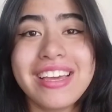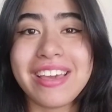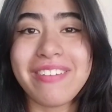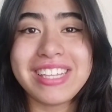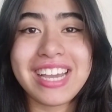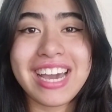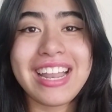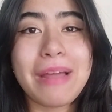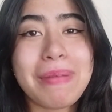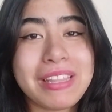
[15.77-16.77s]
que va a llegar a
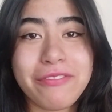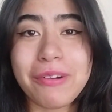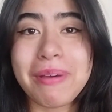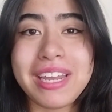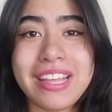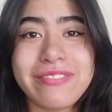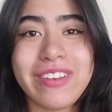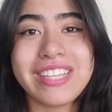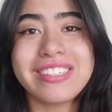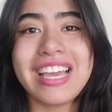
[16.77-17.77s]
la plataforma de Netflix